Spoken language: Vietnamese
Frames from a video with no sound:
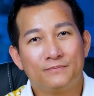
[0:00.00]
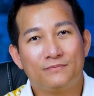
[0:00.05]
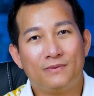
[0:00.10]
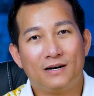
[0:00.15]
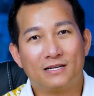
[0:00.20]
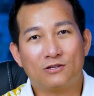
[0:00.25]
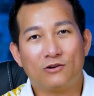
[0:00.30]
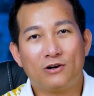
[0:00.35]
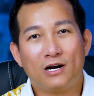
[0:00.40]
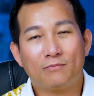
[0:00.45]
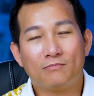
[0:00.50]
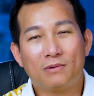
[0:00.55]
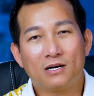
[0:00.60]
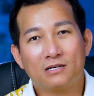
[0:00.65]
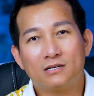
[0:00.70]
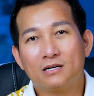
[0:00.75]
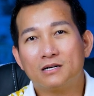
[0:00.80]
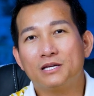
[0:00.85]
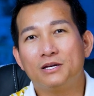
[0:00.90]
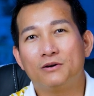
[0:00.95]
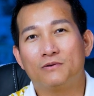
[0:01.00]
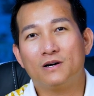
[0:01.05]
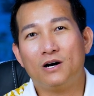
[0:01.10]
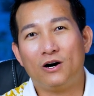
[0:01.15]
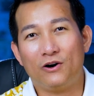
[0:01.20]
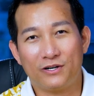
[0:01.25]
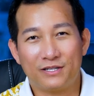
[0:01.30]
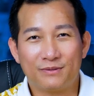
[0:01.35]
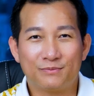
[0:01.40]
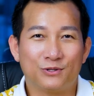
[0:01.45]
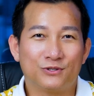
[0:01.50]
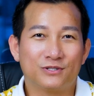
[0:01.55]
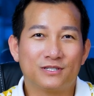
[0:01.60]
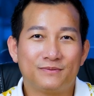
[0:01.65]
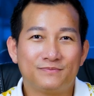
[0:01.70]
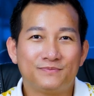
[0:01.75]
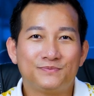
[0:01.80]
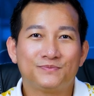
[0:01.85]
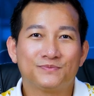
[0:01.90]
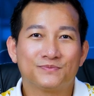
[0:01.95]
và tôi đánh mất rất nhiều cơ hội trong cuộc sống